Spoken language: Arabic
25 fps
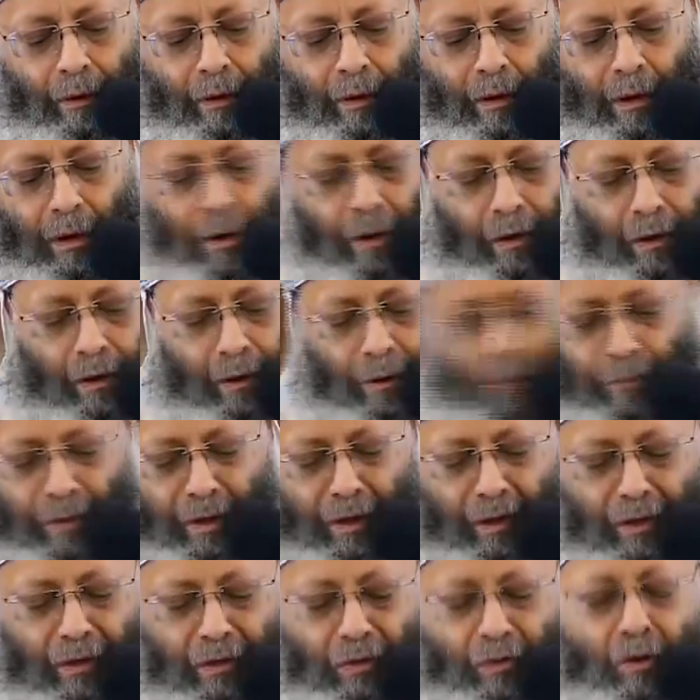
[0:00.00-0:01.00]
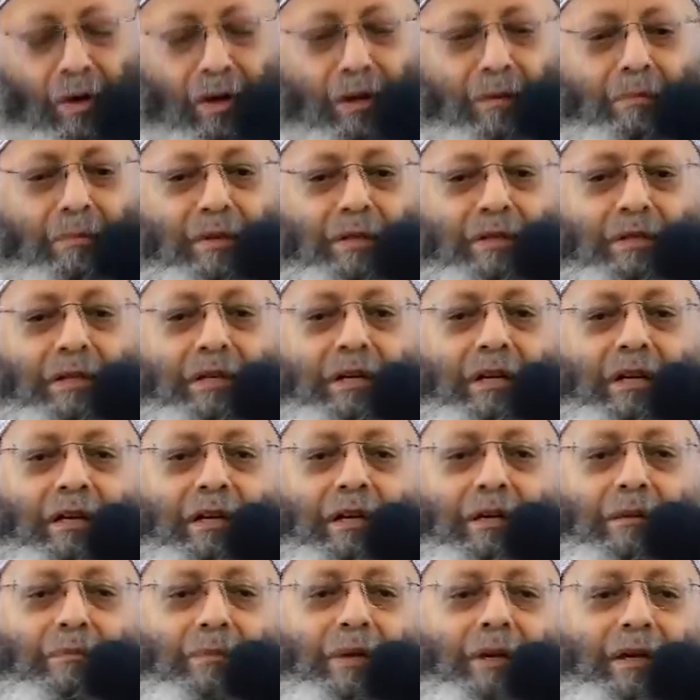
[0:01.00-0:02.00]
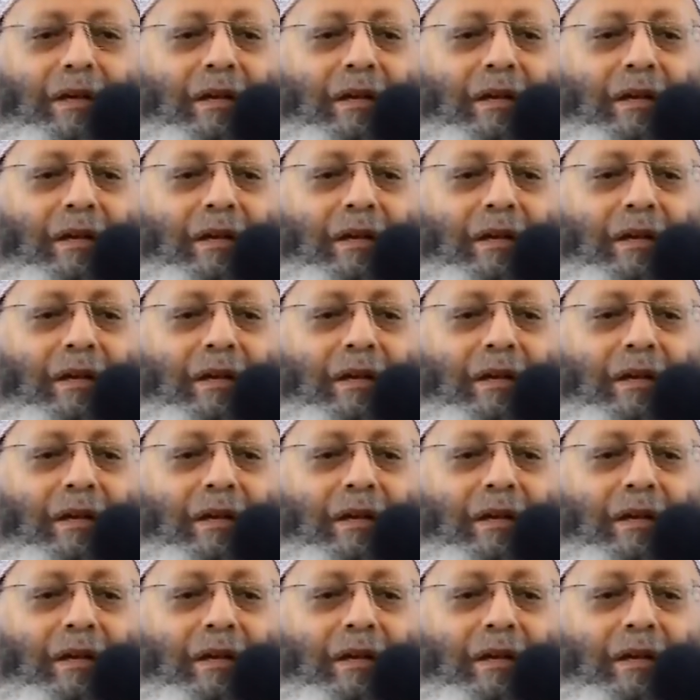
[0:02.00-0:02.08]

ربنا يسوع المسيح كان بيكلم